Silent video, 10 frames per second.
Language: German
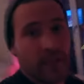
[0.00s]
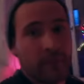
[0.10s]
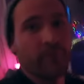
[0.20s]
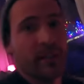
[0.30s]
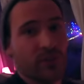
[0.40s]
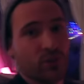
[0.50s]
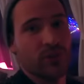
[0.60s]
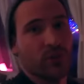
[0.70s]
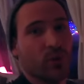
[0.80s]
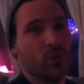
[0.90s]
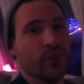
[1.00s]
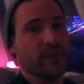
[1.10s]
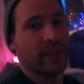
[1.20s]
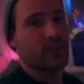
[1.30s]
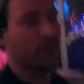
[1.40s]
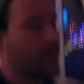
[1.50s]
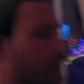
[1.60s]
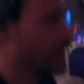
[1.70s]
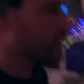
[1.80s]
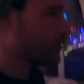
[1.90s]
äh, macht's gut. Und achso,
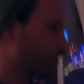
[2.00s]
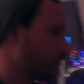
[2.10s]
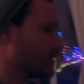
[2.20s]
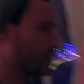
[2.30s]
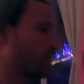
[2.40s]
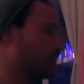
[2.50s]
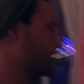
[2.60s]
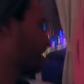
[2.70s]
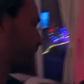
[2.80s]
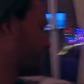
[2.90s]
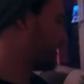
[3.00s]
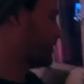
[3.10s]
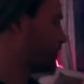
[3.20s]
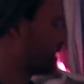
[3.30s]
meinem Gast gehört immer das letzte Wort. Also das heißt, du